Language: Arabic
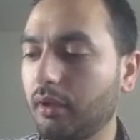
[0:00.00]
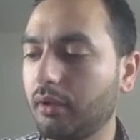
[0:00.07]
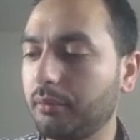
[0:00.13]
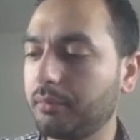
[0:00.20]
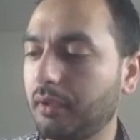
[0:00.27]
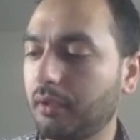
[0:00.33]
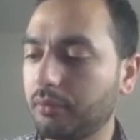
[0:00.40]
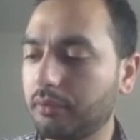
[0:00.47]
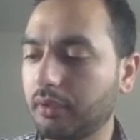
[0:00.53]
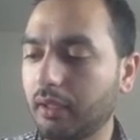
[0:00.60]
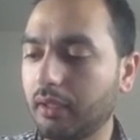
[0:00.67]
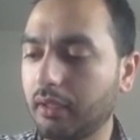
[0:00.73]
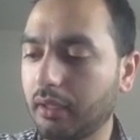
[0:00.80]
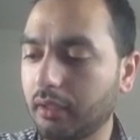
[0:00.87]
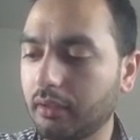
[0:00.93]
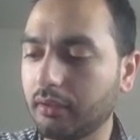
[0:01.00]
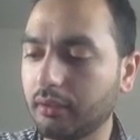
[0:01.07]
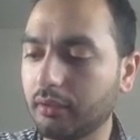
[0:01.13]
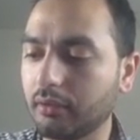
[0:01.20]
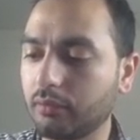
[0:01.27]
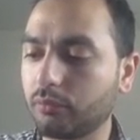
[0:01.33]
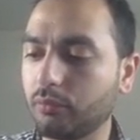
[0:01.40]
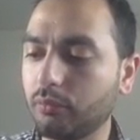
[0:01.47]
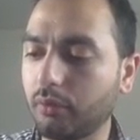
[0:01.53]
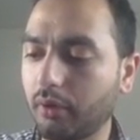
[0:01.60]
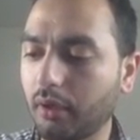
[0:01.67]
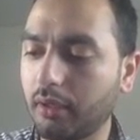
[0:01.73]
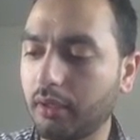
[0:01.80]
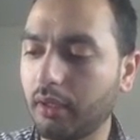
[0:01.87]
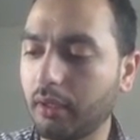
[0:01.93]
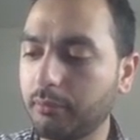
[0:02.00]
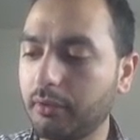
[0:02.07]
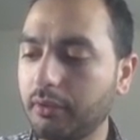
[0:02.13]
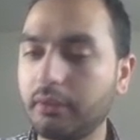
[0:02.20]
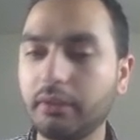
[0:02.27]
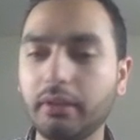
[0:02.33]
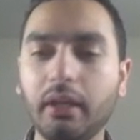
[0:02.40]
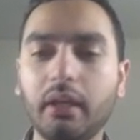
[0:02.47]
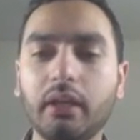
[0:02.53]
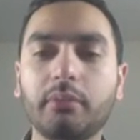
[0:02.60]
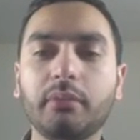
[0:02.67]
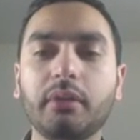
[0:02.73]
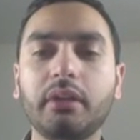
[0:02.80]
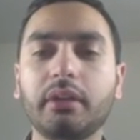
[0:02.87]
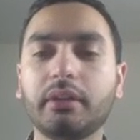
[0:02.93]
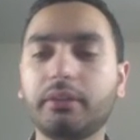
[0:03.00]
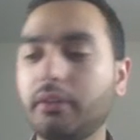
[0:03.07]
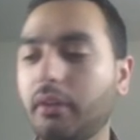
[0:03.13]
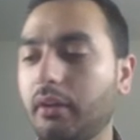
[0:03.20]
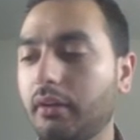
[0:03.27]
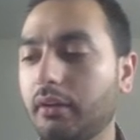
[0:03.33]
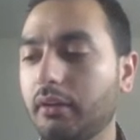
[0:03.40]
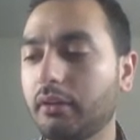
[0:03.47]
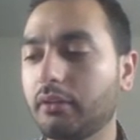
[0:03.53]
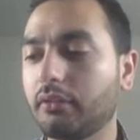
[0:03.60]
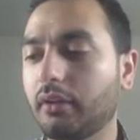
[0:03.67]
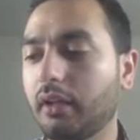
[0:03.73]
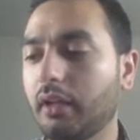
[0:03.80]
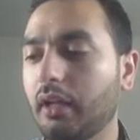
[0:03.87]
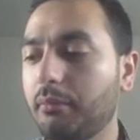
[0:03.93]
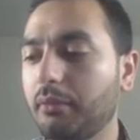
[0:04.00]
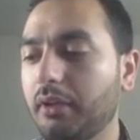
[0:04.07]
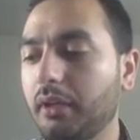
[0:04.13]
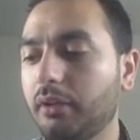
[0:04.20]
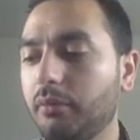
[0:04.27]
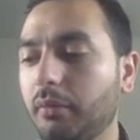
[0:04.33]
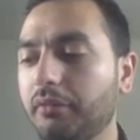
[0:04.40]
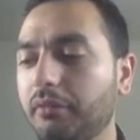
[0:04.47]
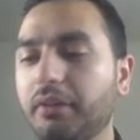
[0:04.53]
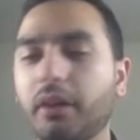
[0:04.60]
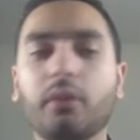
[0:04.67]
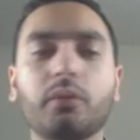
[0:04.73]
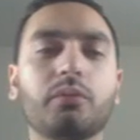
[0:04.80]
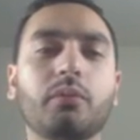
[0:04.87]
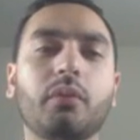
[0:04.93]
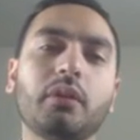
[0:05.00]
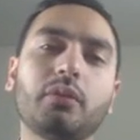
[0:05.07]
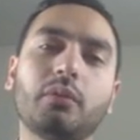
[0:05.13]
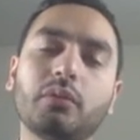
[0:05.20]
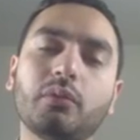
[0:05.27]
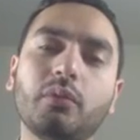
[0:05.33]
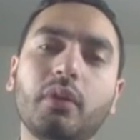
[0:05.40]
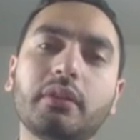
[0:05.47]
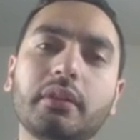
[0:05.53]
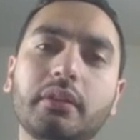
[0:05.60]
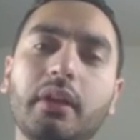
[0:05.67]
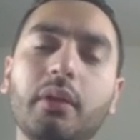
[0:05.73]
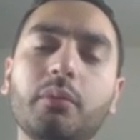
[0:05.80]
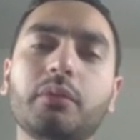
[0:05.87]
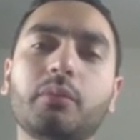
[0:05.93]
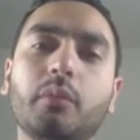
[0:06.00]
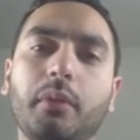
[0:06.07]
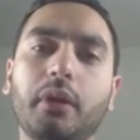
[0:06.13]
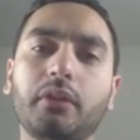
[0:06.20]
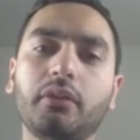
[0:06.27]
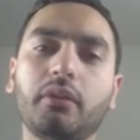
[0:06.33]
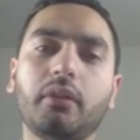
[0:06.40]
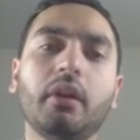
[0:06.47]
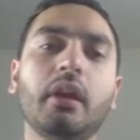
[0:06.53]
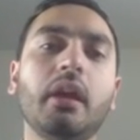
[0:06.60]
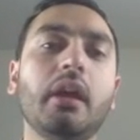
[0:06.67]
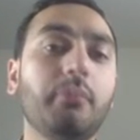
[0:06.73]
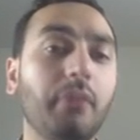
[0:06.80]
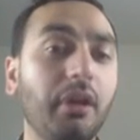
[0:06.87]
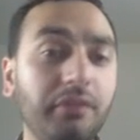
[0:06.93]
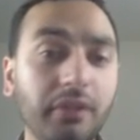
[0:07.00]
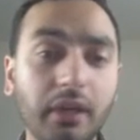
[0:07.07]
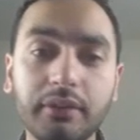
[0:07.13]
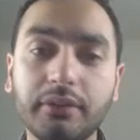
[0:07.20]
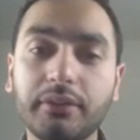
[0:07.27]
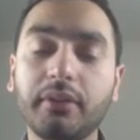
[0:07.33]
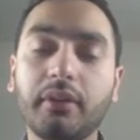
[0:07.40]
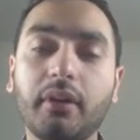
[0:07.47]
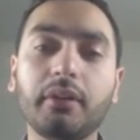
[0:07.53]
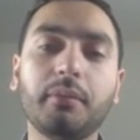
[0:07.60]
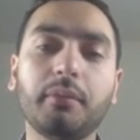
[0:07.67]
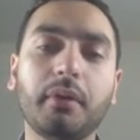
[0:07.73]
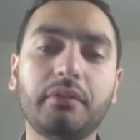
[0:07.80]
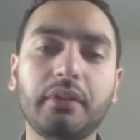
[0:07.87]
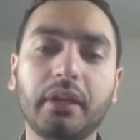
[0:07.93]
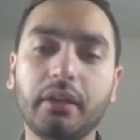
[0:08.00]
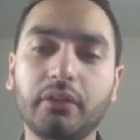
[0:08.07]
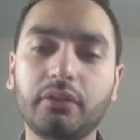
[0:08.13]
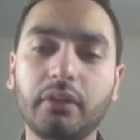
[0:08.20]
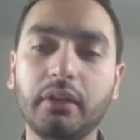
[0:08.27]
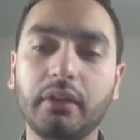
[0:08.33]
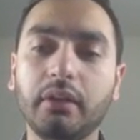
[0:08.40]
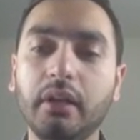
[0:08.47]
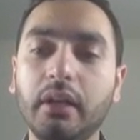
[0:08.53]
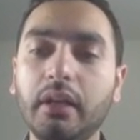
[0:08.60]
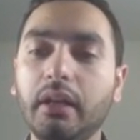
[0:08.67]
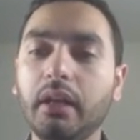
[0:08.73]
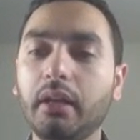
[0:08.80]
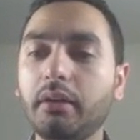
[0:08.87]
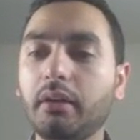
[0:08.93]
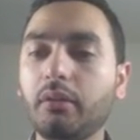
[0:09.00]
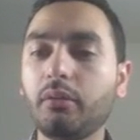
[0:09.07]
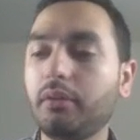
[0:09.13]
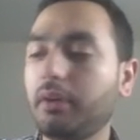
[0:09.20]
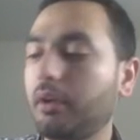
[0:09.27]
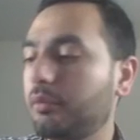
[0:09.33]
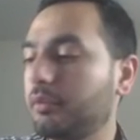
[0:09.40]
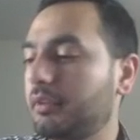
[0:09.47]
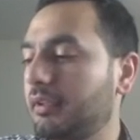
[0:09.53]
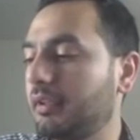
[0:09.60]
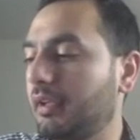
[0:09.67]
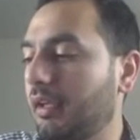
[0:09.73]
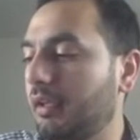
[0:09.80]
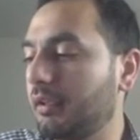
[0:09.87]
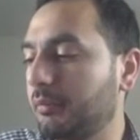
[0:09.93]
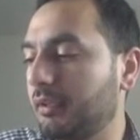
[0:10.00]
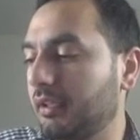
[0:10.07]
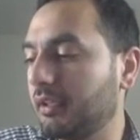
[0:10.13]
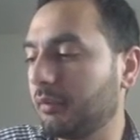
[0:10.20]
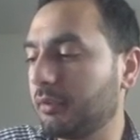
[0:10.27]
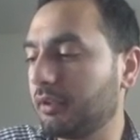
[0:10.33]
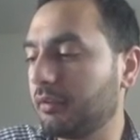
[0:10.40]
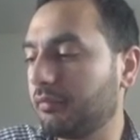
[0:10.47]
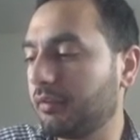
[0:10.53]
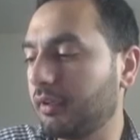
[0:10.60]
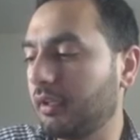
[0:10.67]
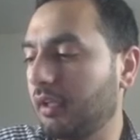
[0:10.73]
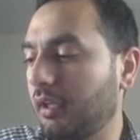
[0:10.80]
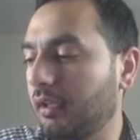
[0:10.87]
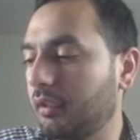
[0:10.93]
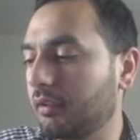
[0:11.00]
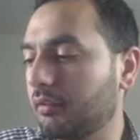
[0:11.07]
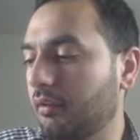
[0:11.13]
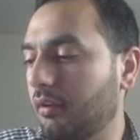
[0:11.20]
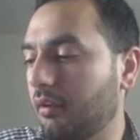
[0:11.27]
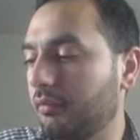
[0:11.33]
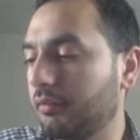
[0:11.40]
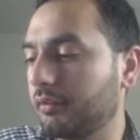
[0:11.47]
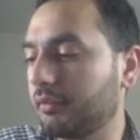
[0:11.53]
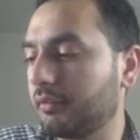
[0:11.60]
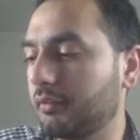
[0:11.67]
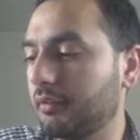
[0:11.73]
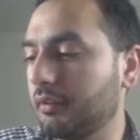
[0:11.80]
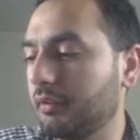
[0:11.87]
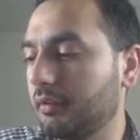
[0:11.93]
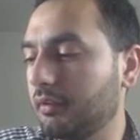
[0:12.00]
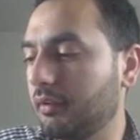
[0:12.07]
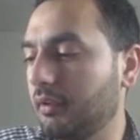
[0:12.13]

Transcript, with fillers: بتاخد على الصورة علامة النهاية من اليسار إيش علامة لأنه ما فيها خطوات خطوات تعويض مباشر ما فيها اختصارات ما فيها أي شيء لأن نروح ناخد النهاية من اليمين فنهاية قاف السين